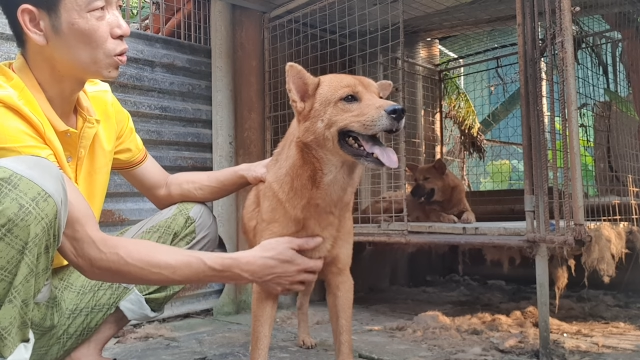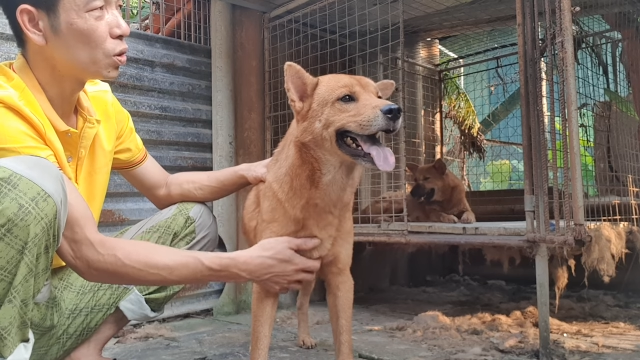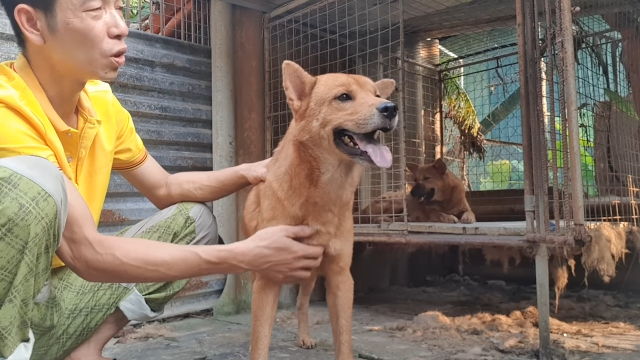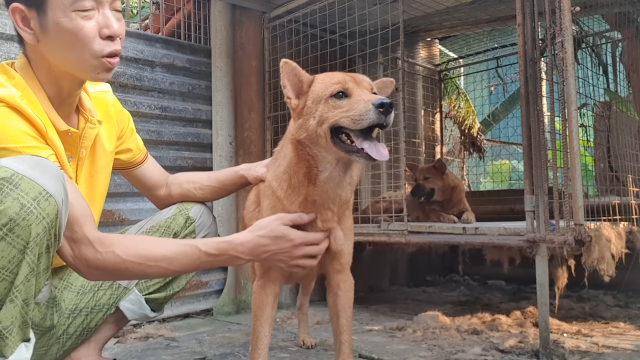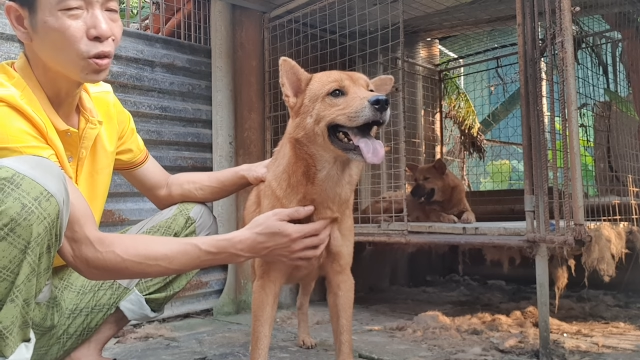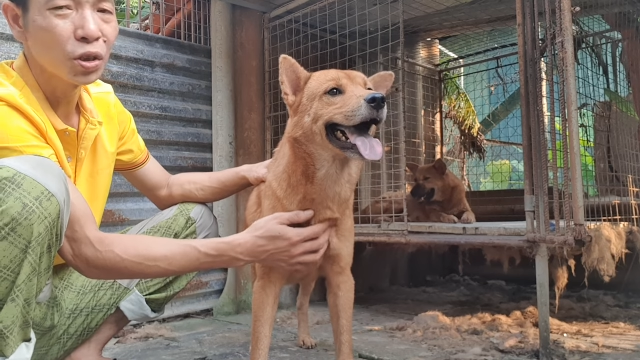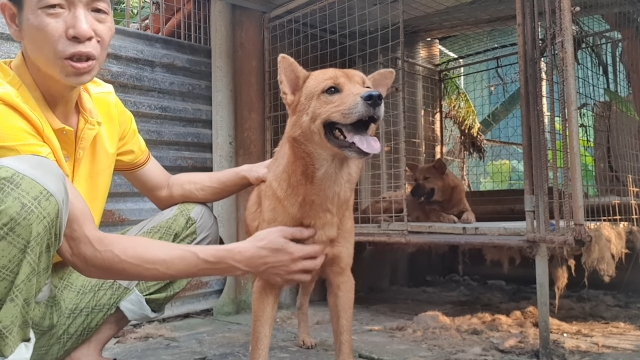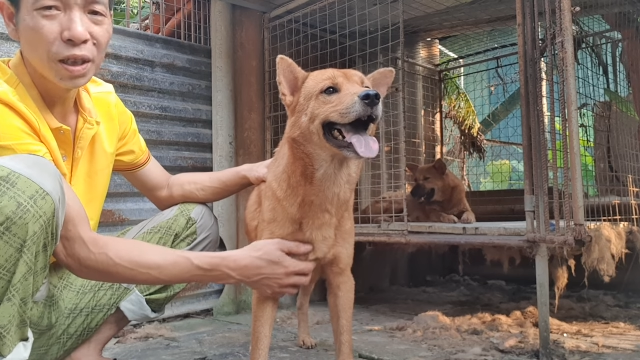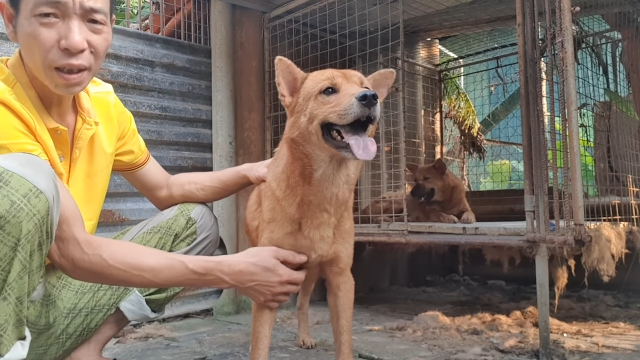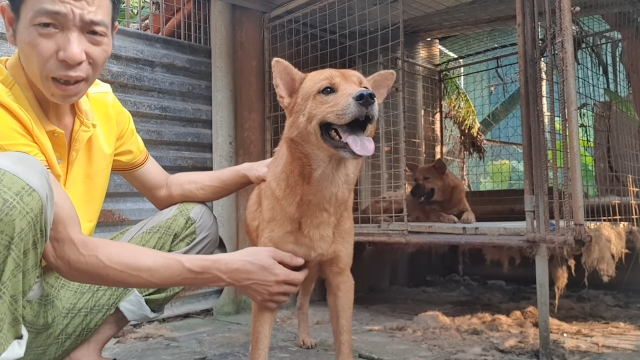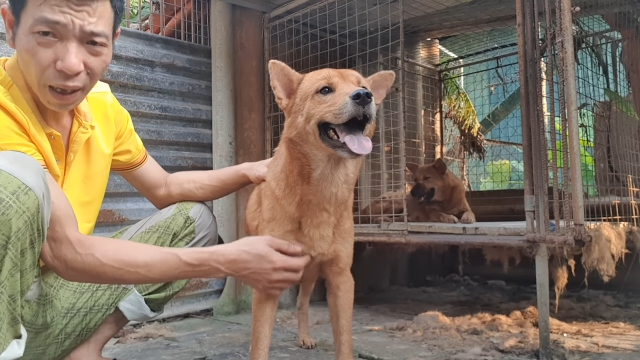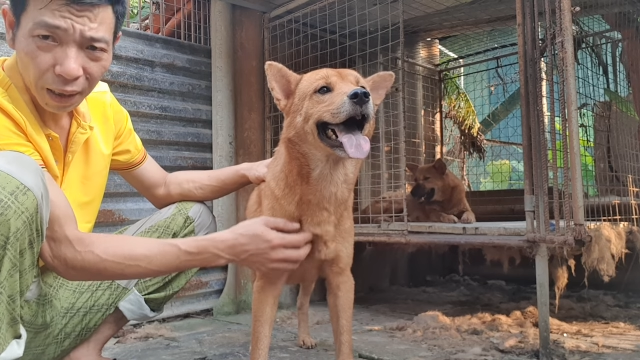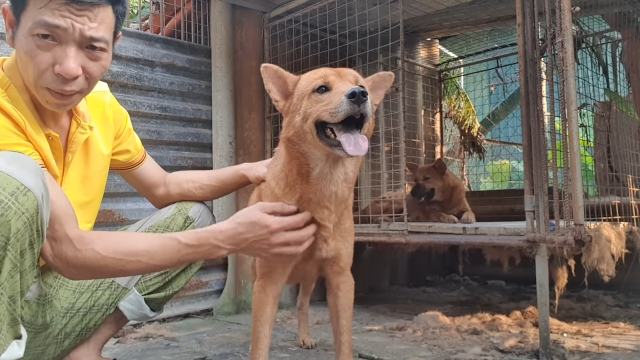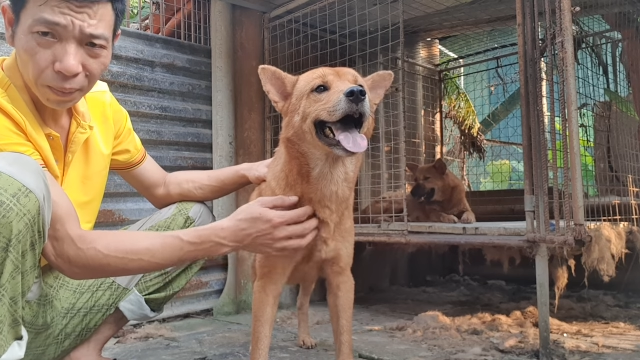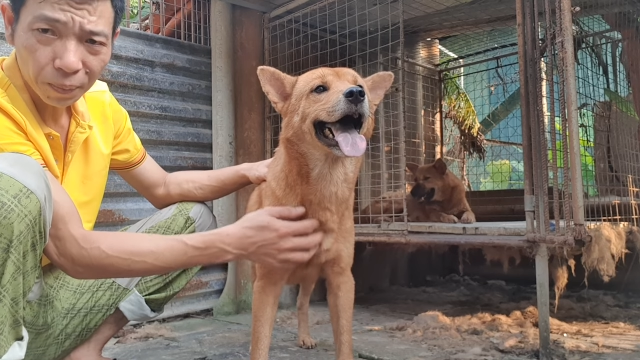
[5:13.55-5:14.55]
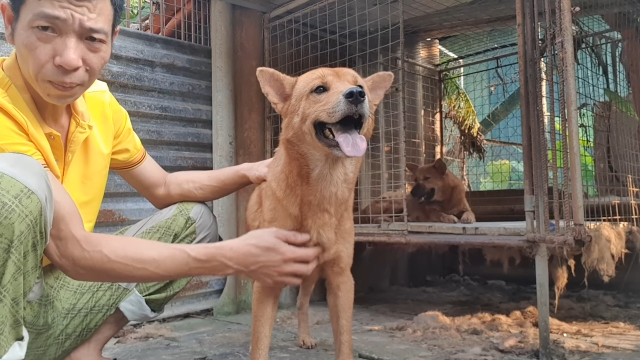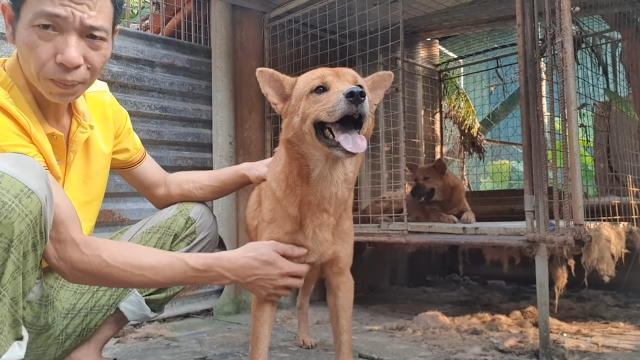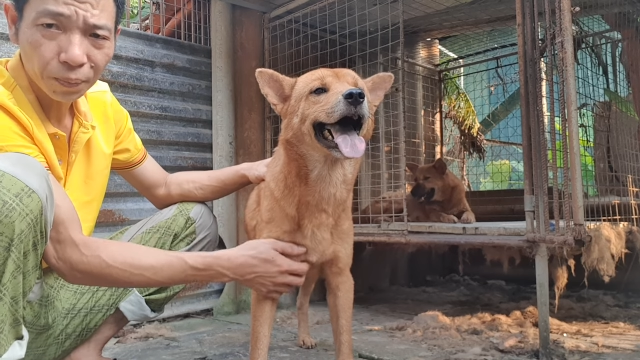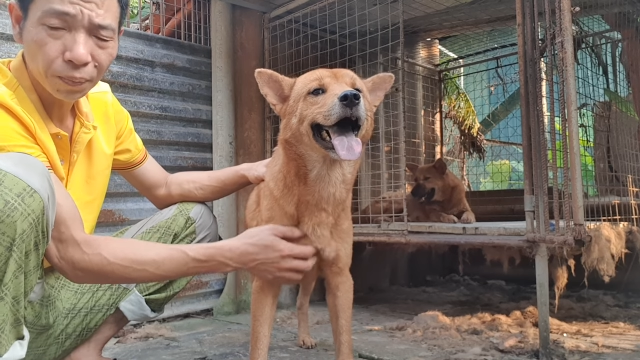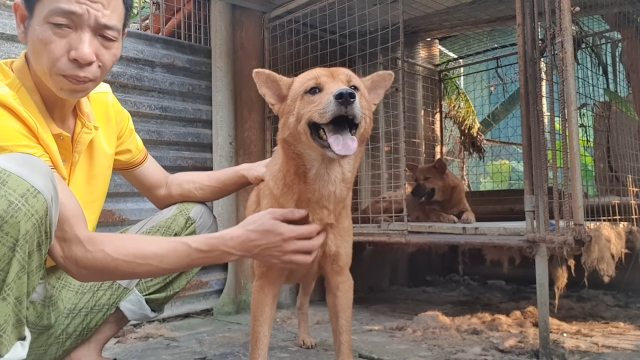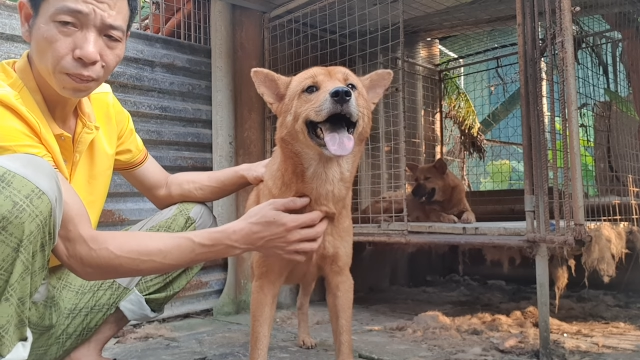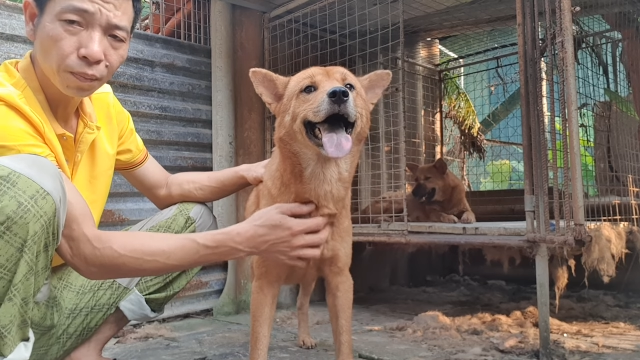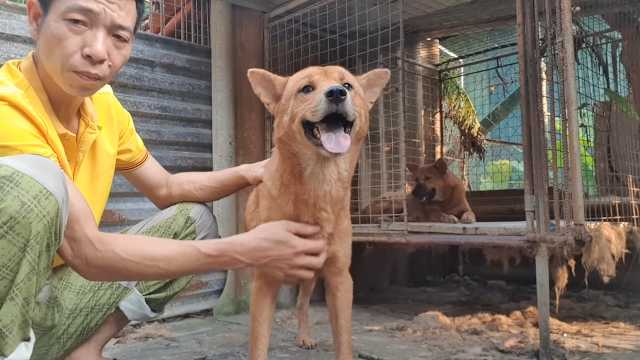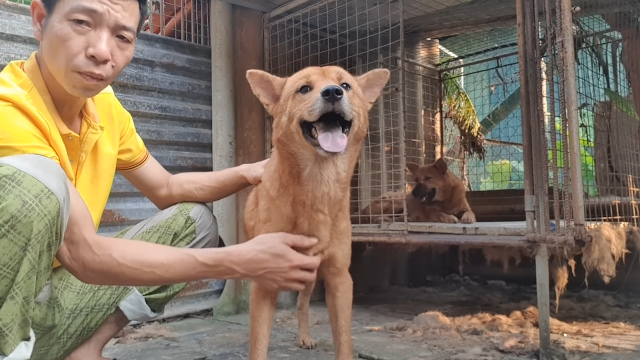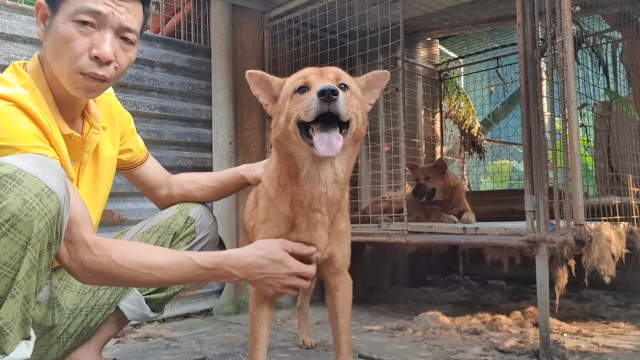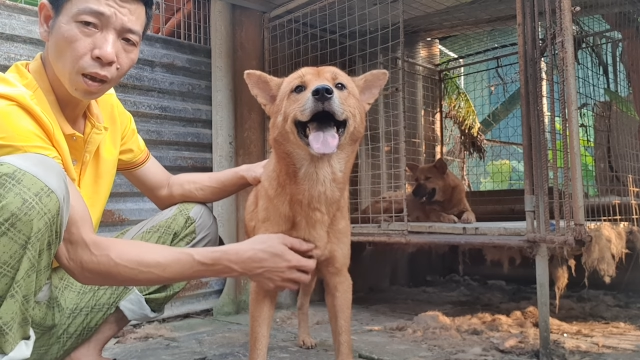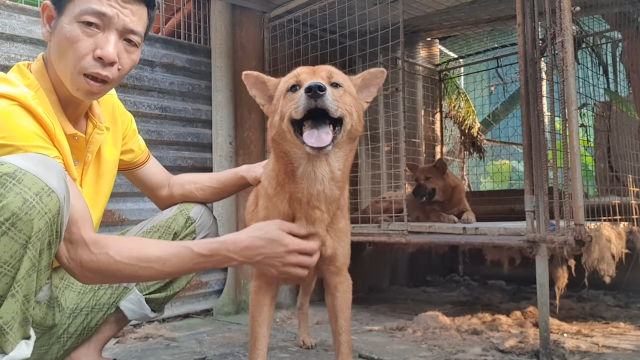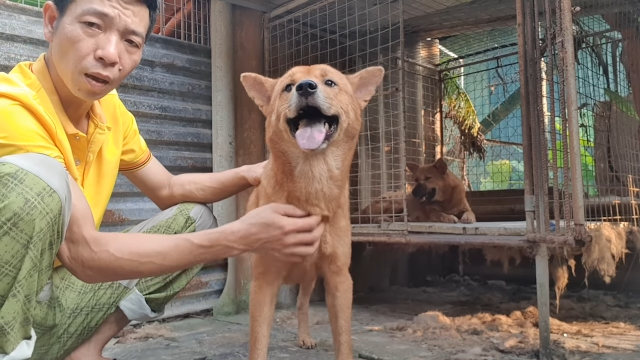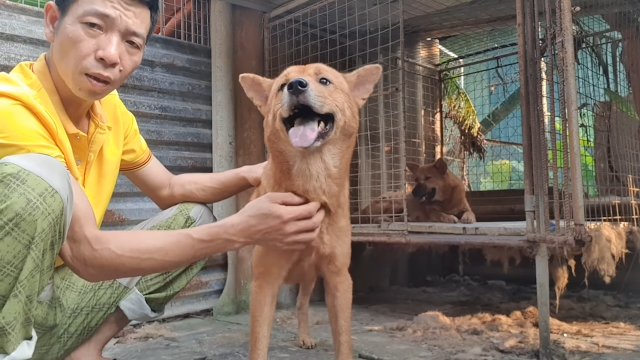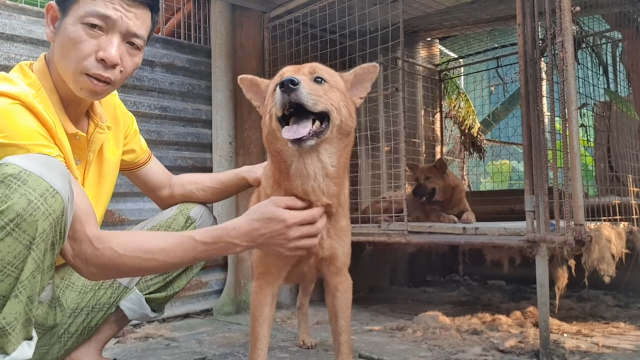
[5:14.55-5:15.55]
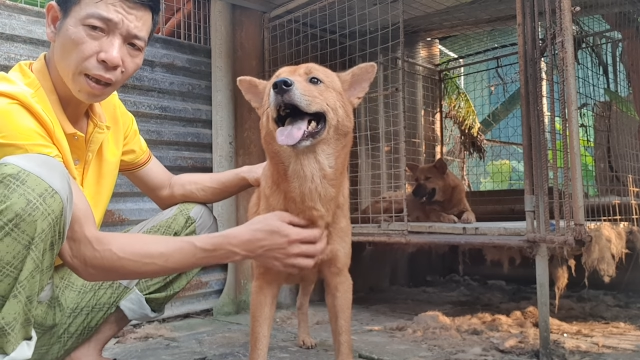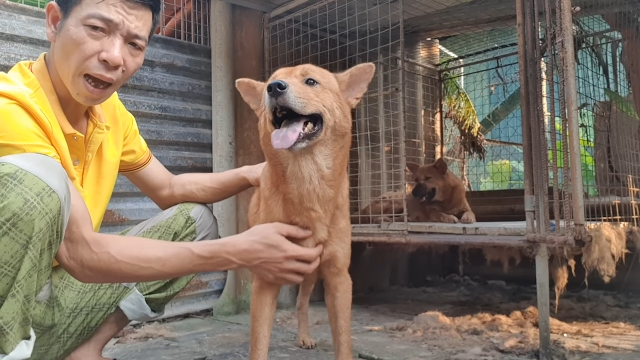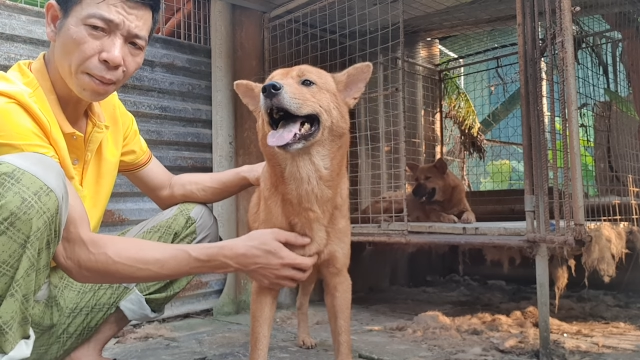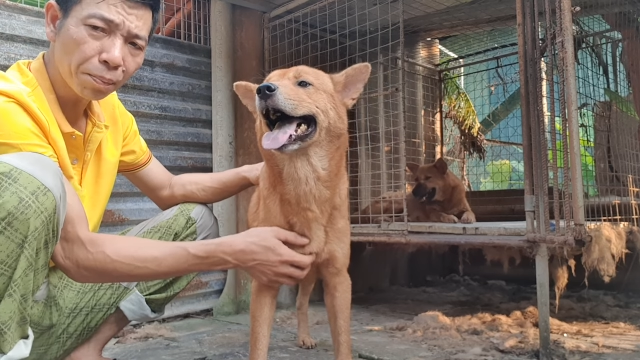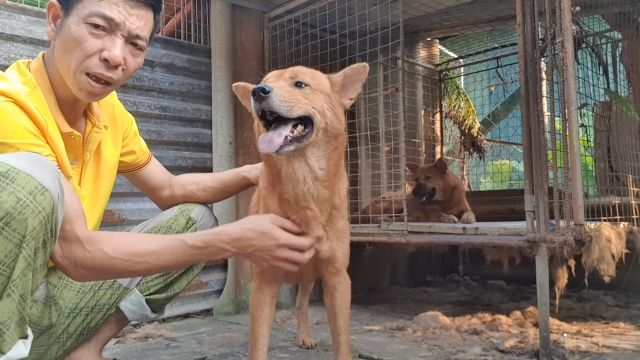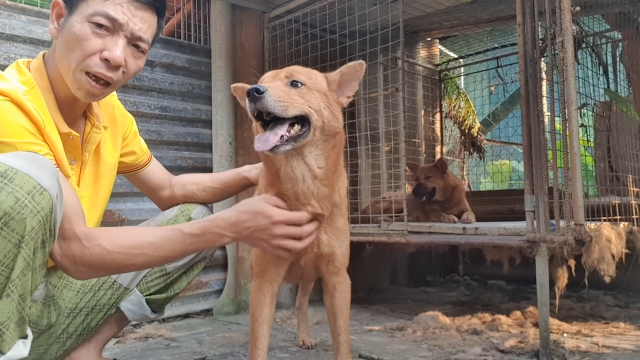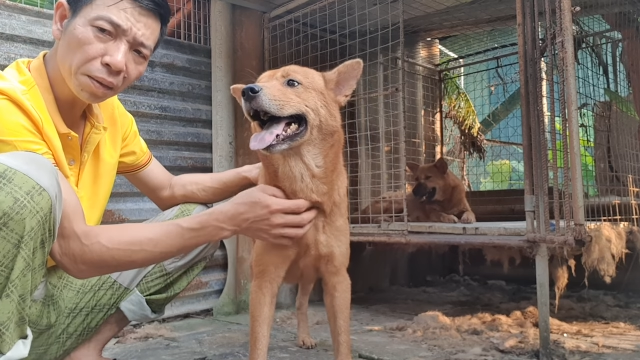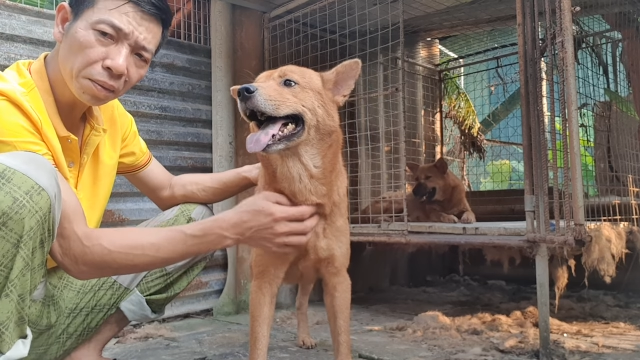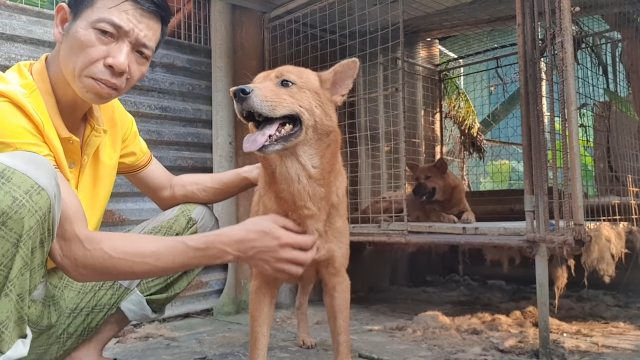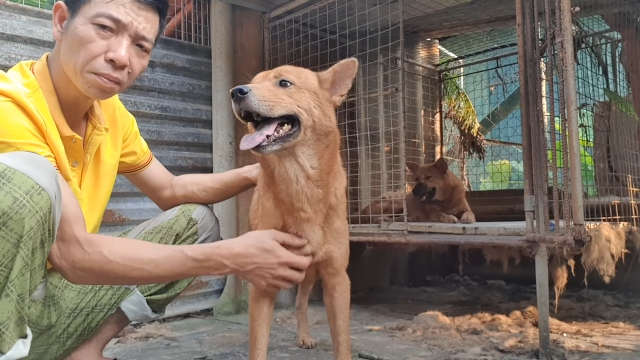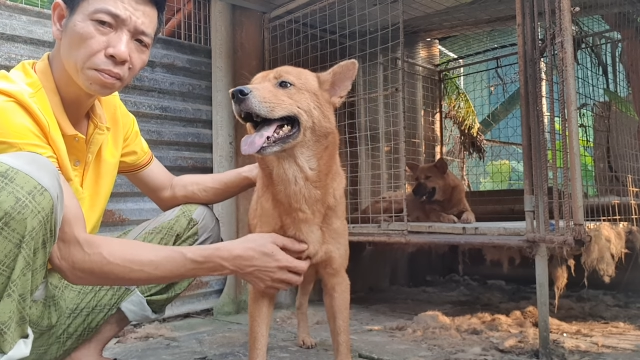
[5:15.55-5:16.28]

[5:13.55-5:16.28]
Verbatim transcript: được có chín cân tám cân,